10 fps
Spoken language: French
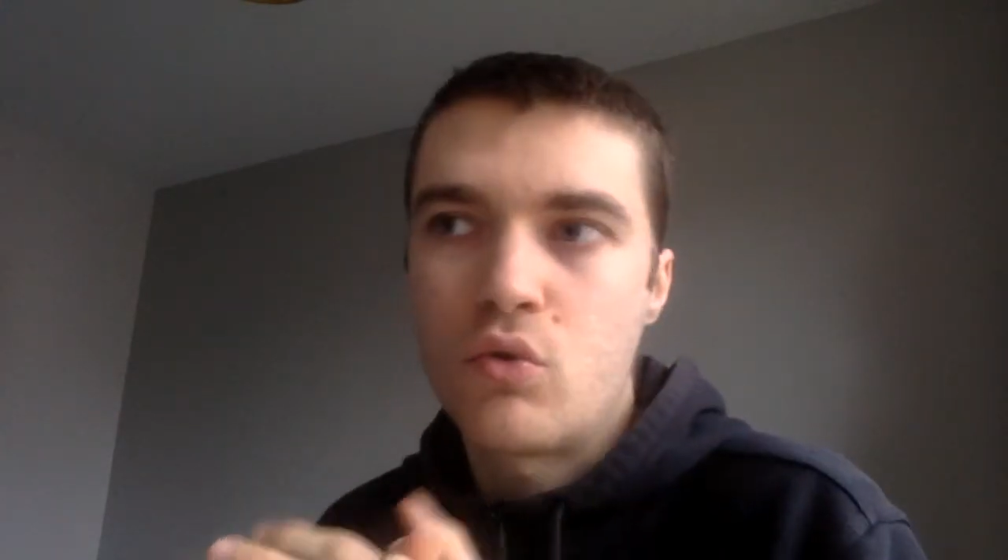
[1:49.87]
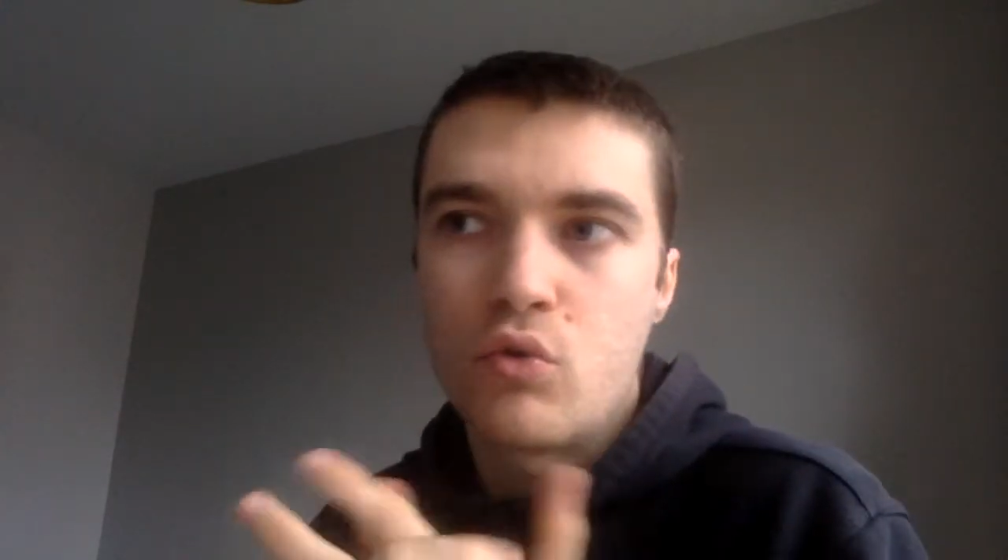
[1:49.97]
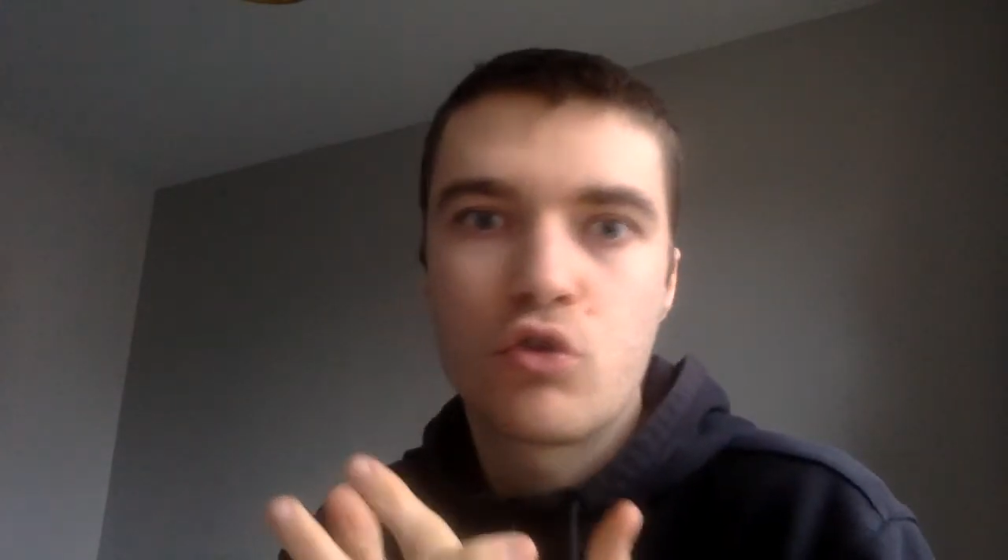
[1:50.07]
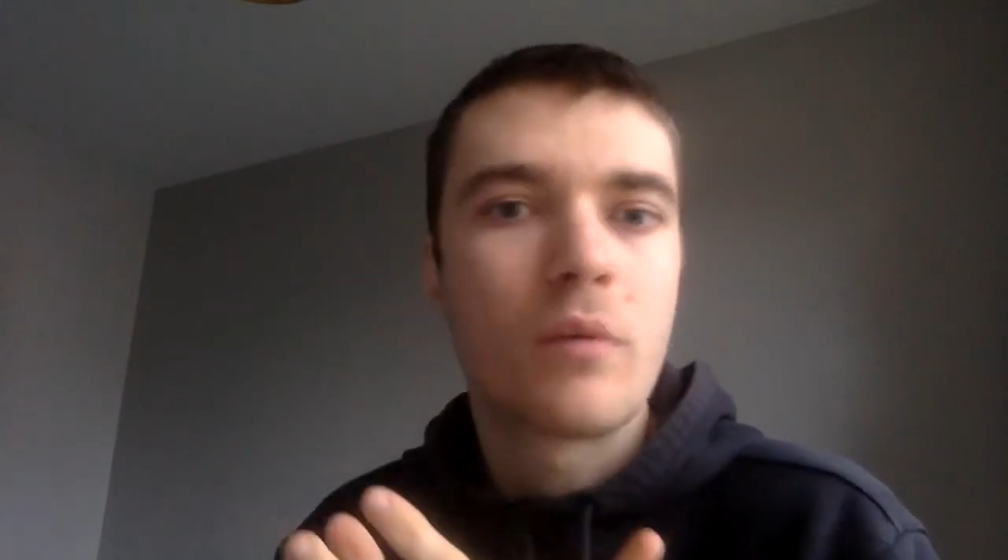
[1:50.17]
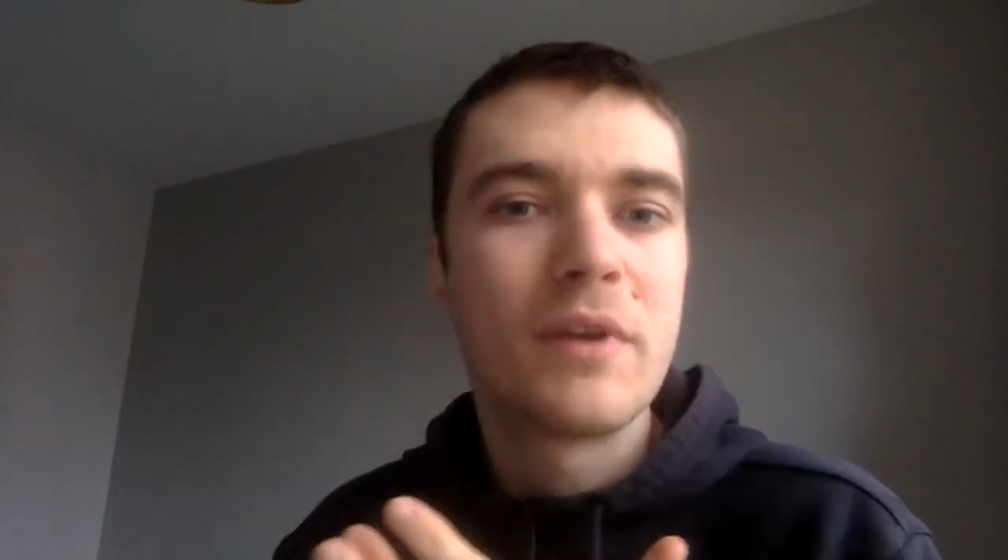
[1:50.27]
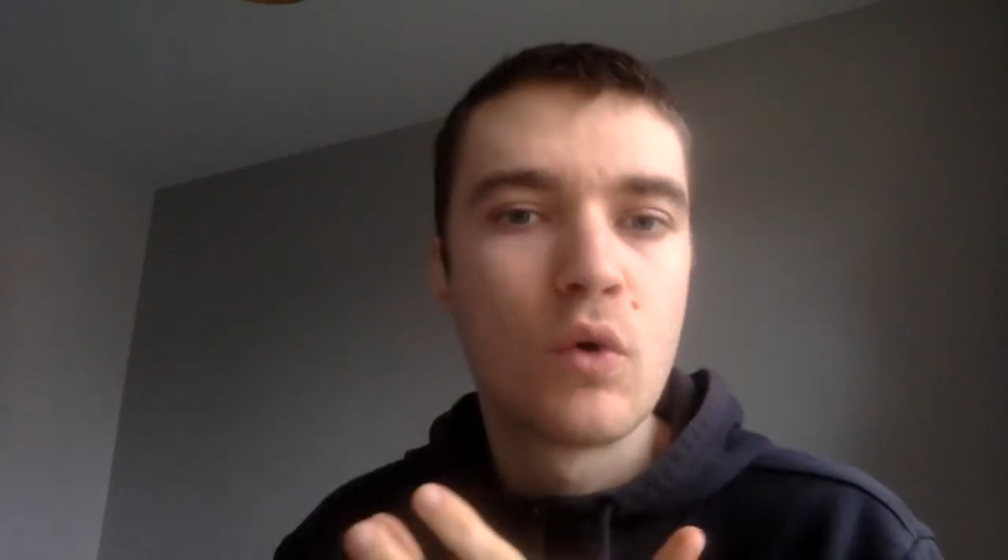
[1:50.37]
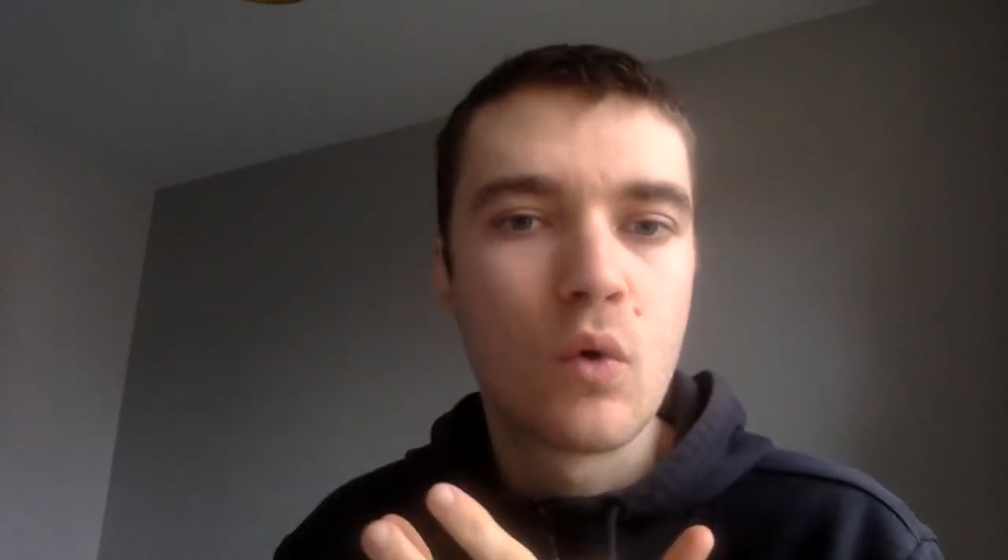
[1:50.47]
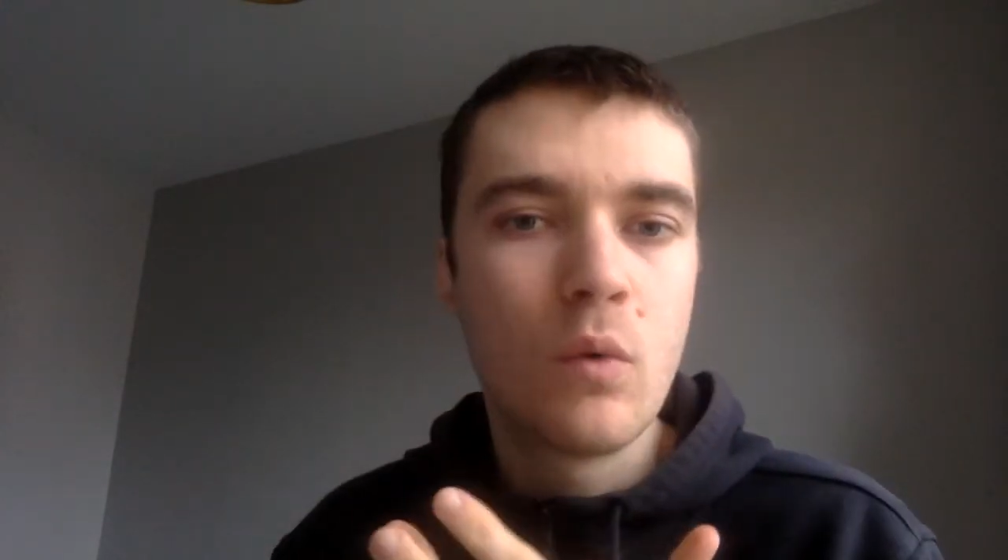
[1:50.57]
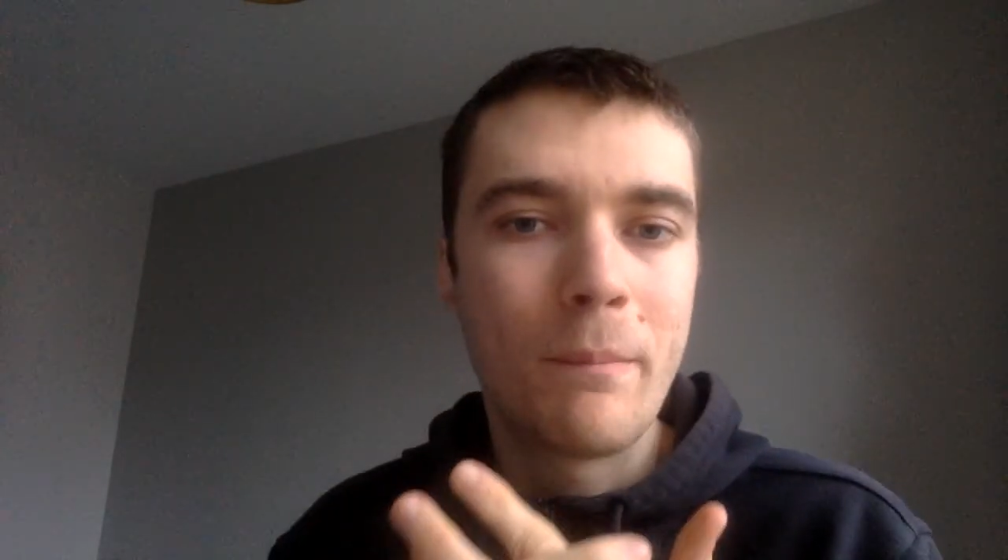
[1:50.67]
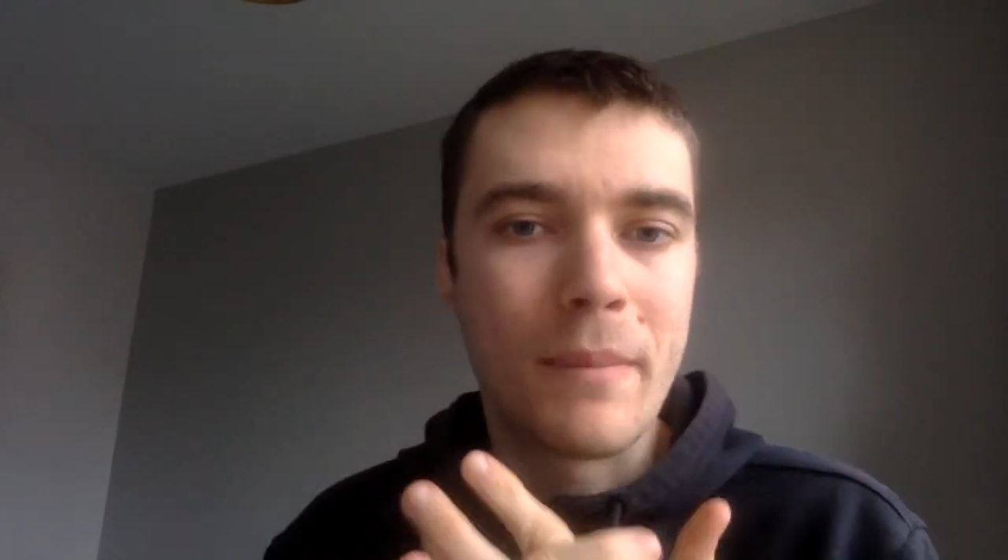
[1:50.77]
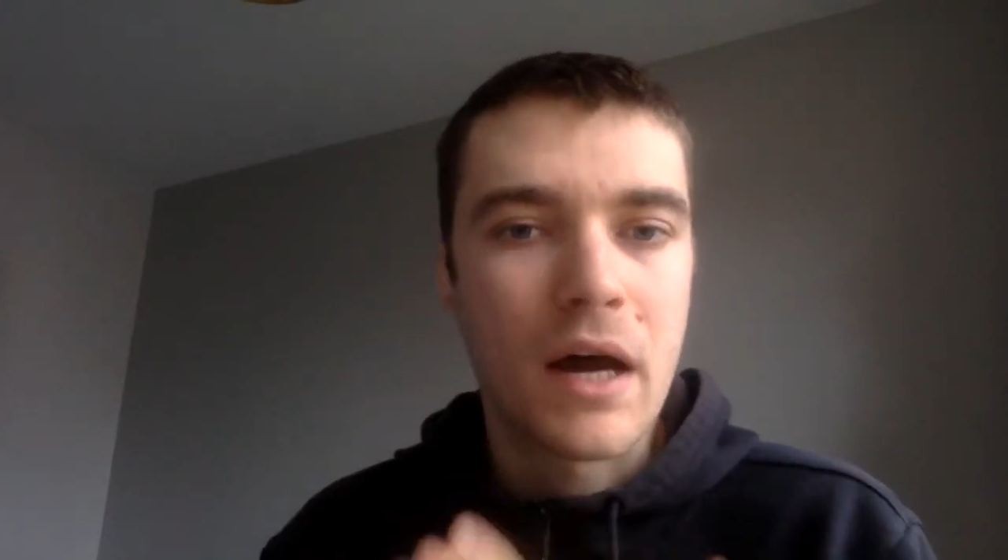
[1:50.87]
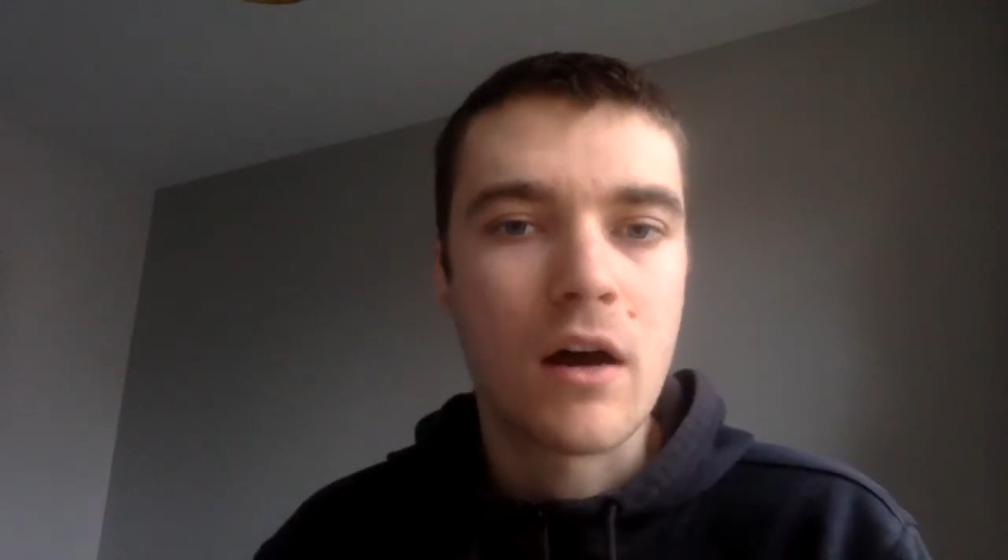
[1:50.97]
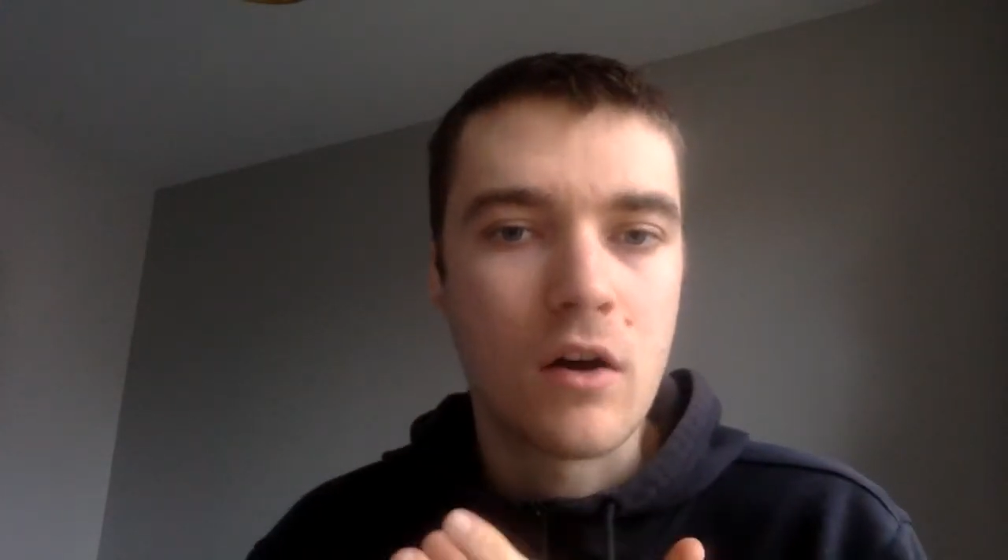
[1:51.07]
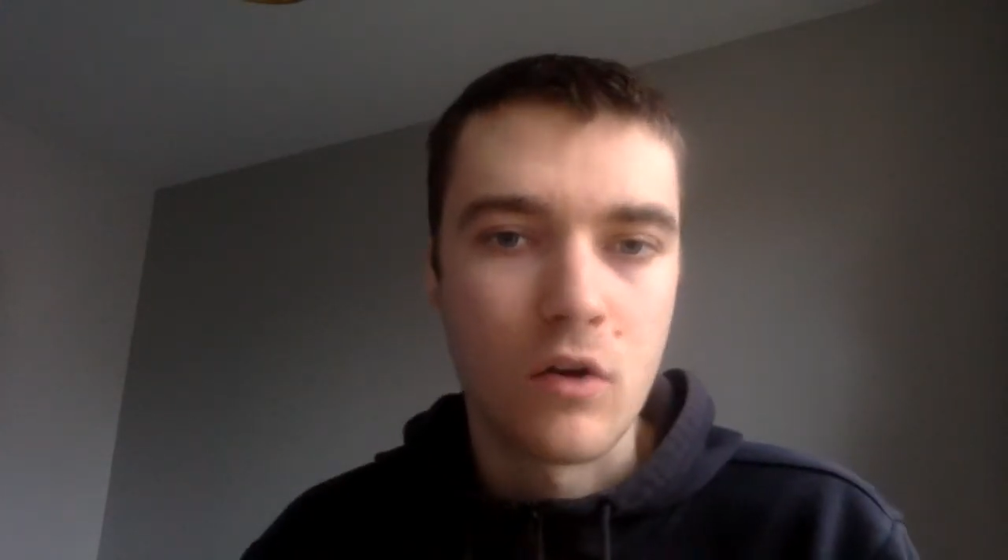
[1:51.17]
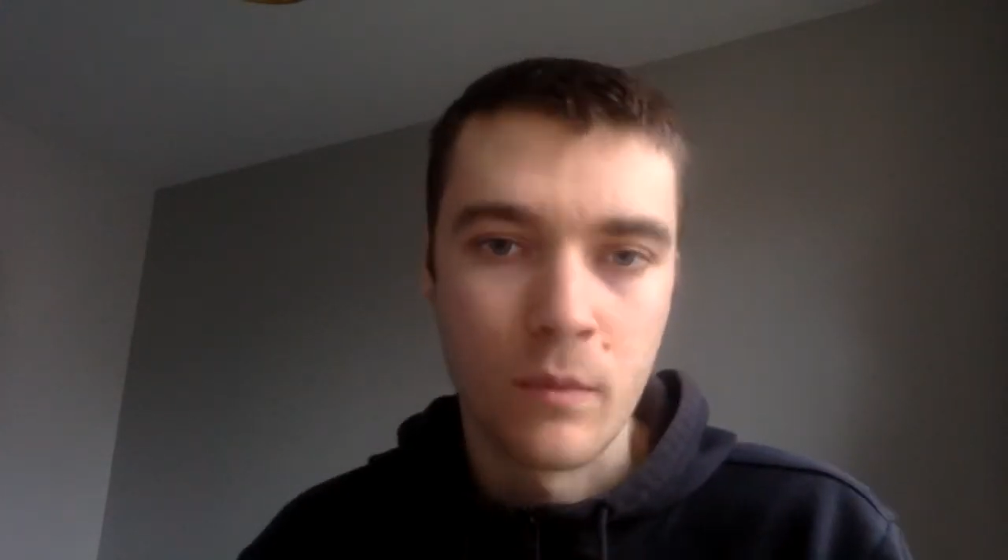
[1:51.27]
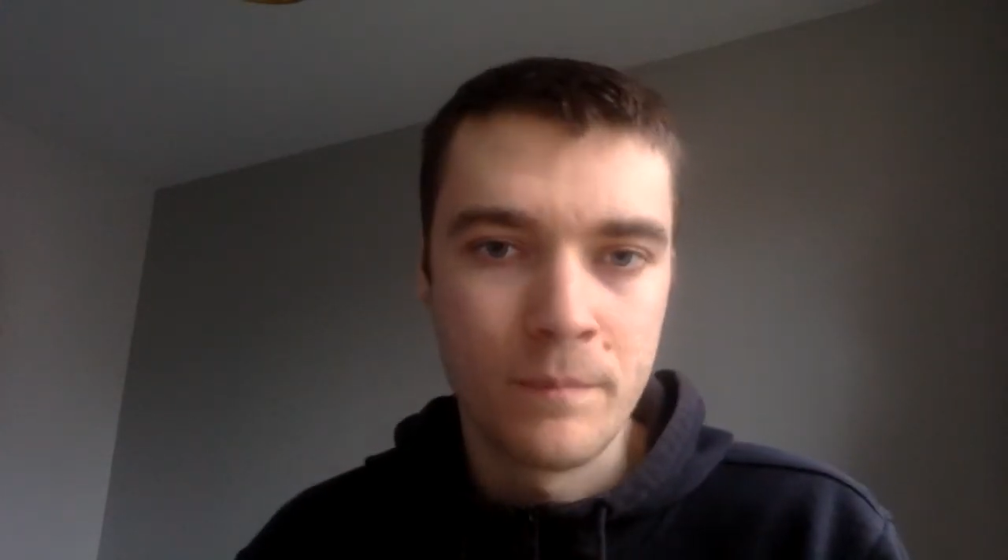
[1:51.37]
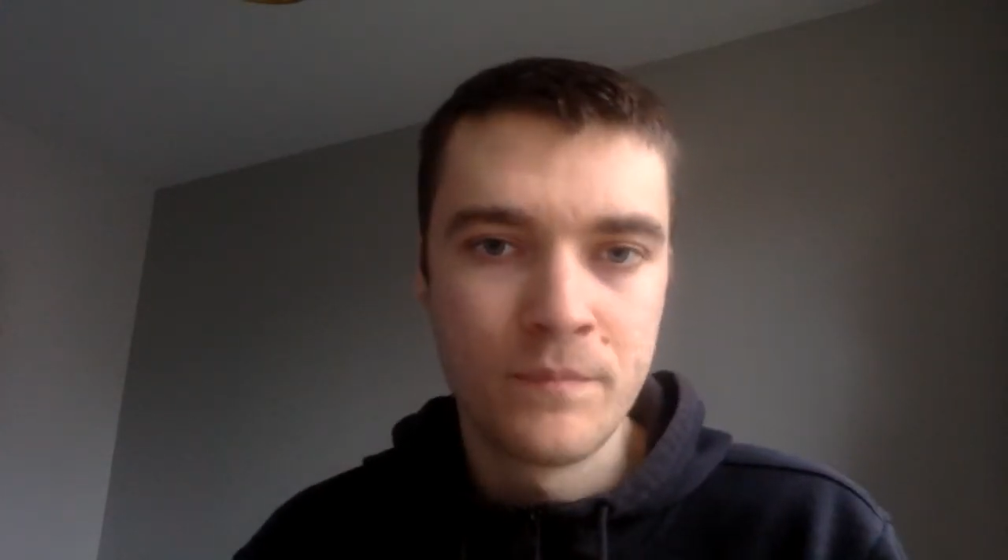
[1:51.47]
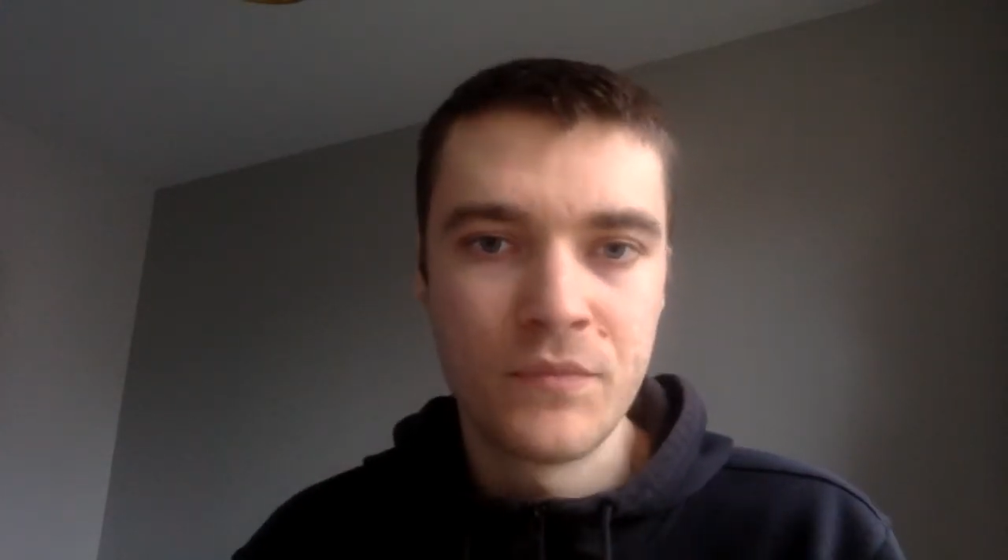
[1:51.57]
100 000 euros par an.